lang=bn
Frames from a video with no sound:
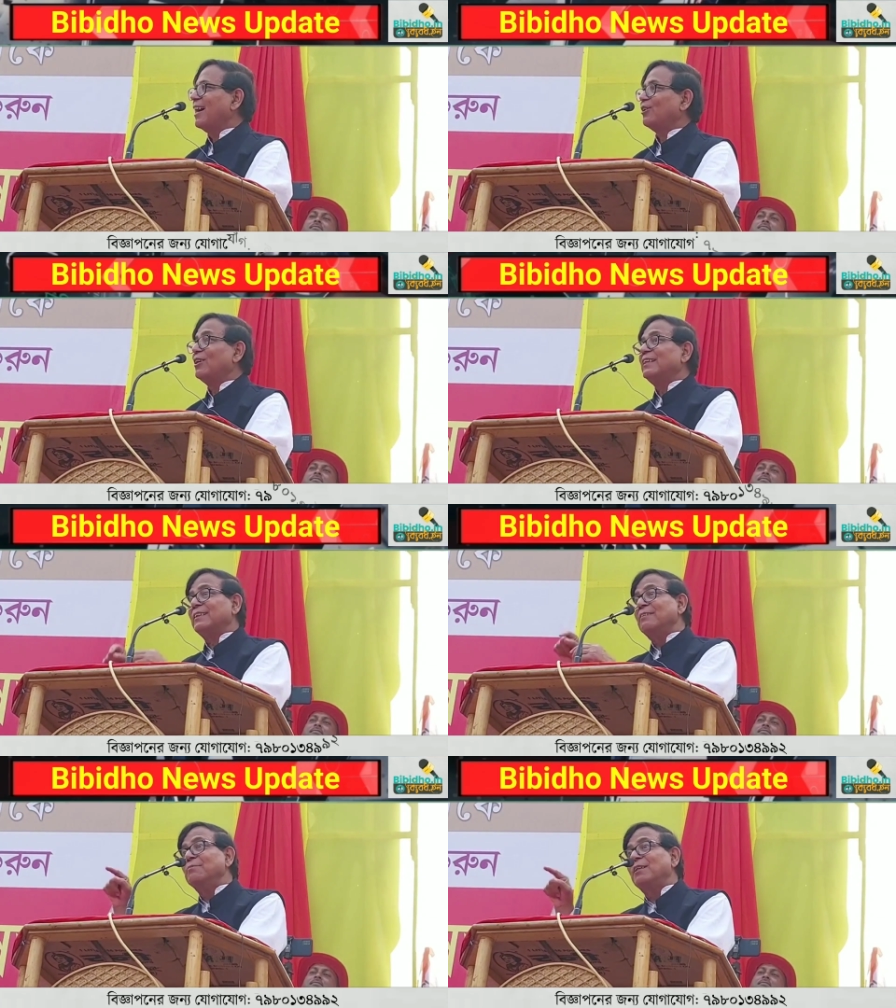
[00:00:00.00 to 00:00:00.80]
আসলে
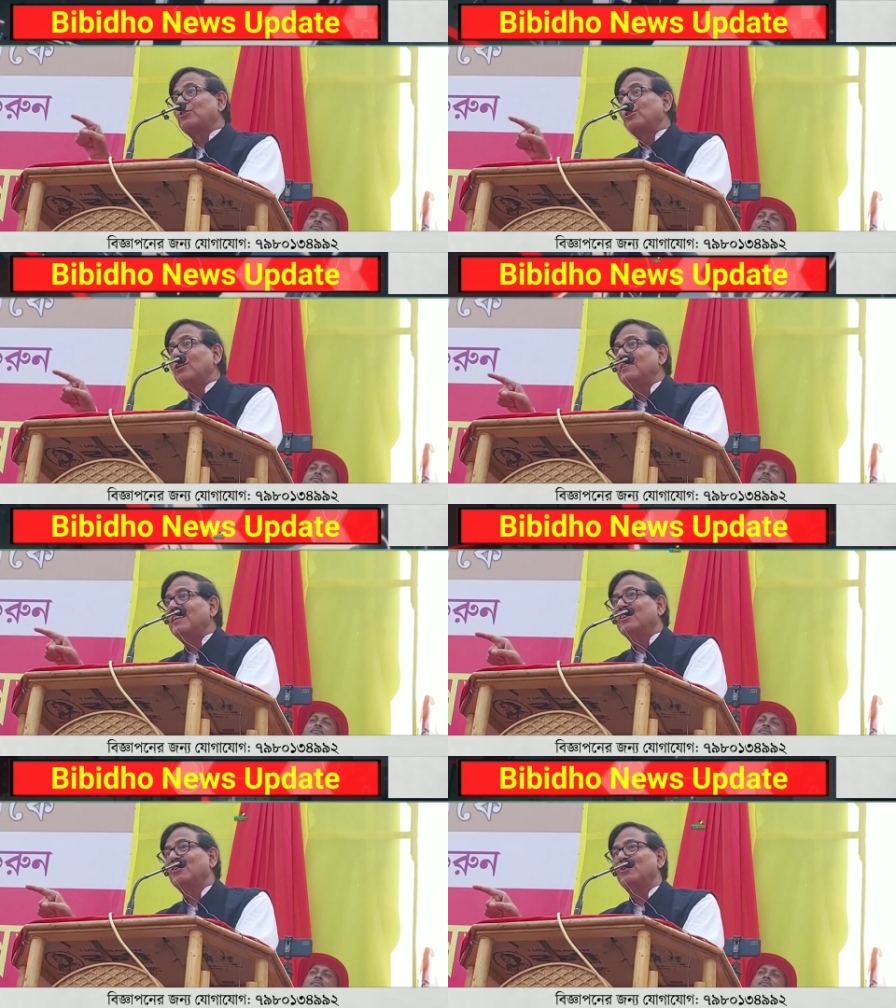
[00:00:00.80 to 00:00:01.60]
যেটা মিস কল
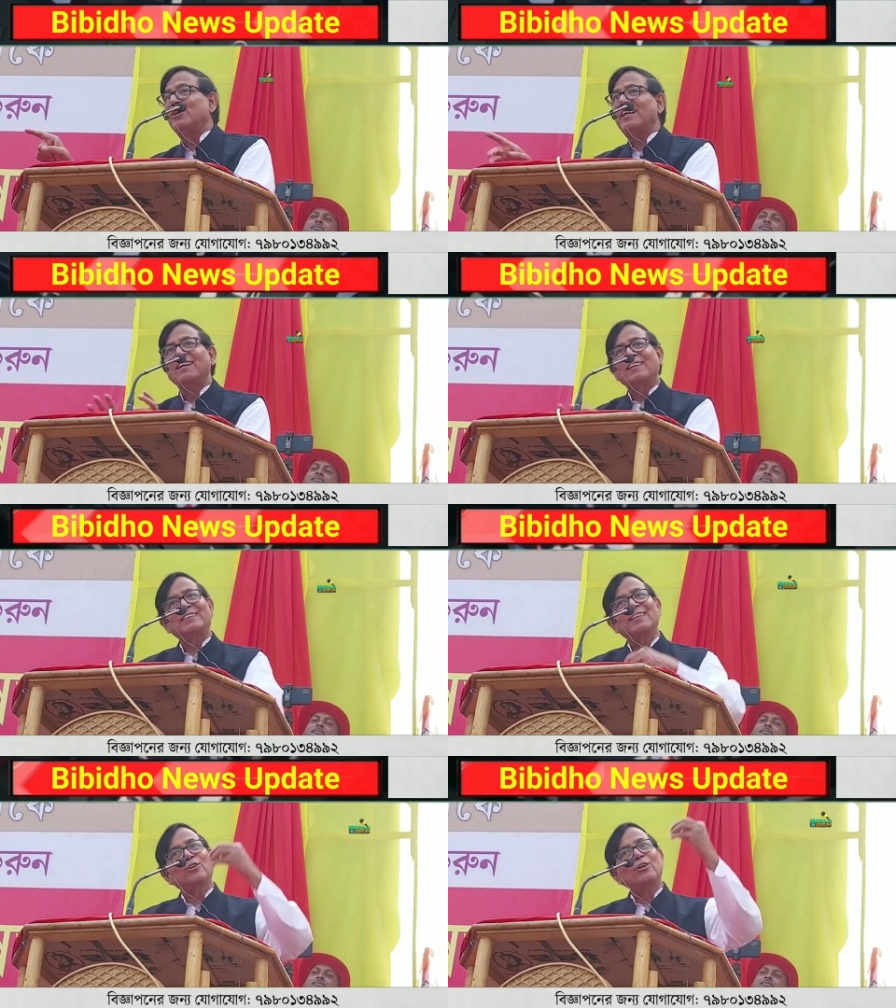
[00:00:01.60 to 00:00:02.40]
দিয়ে শুরু হয়
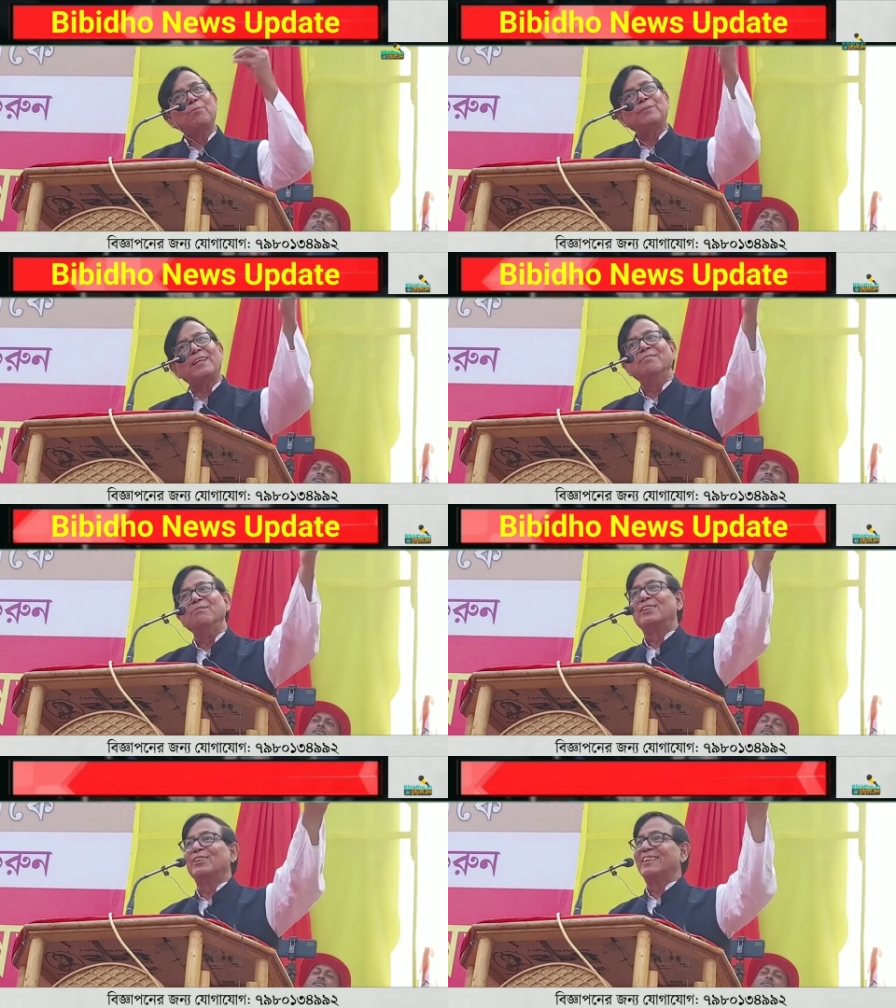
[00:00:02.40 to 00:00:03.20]
সেটা সবটাই
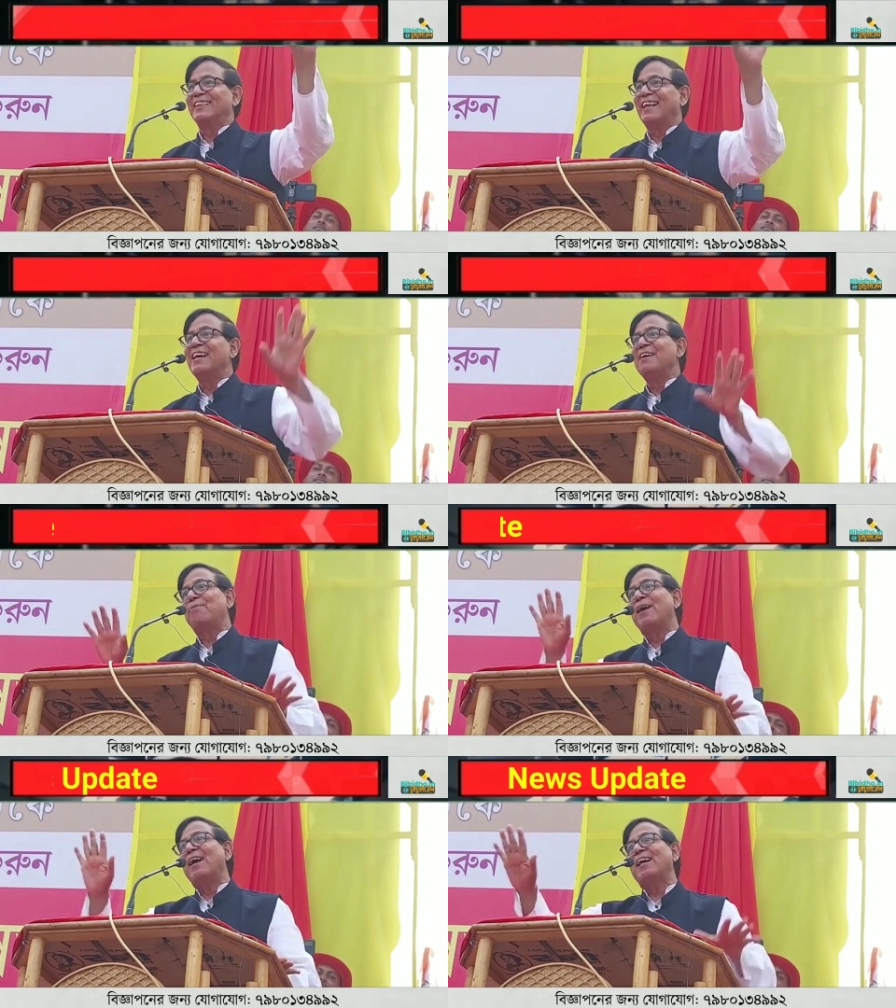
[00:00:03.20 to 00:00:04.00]
মিস হয়ে যায়
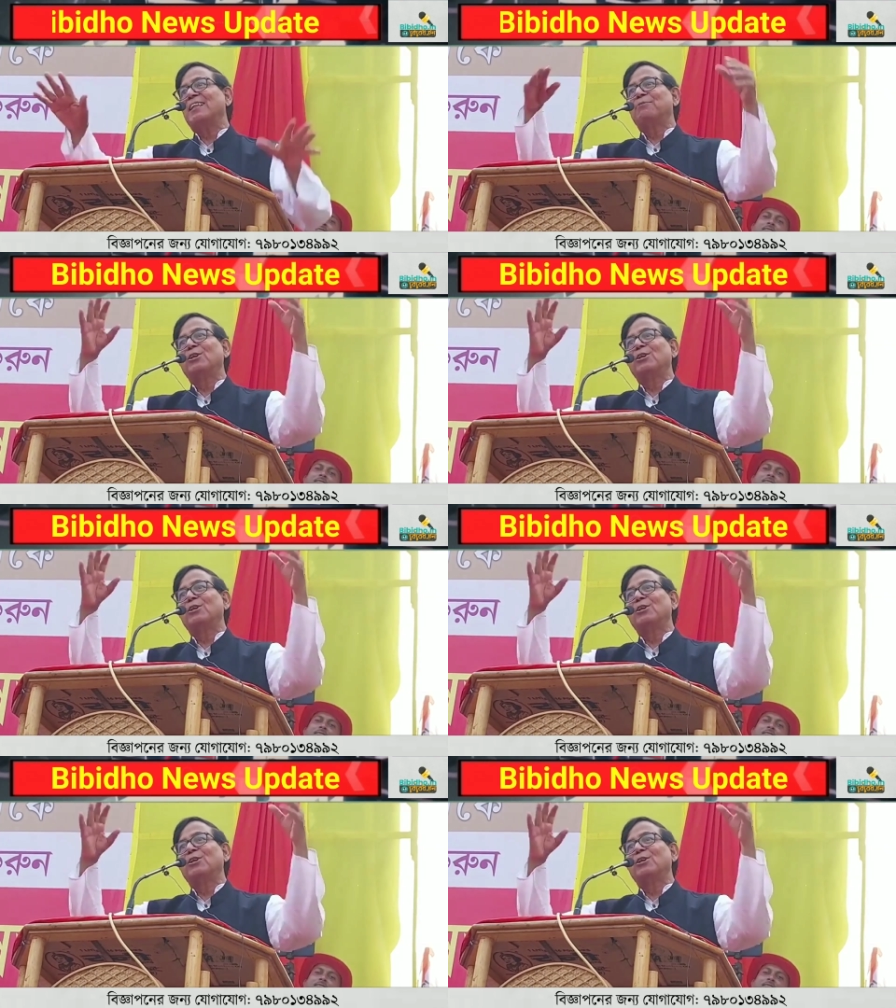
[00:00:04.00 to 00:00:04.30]
পাঁচ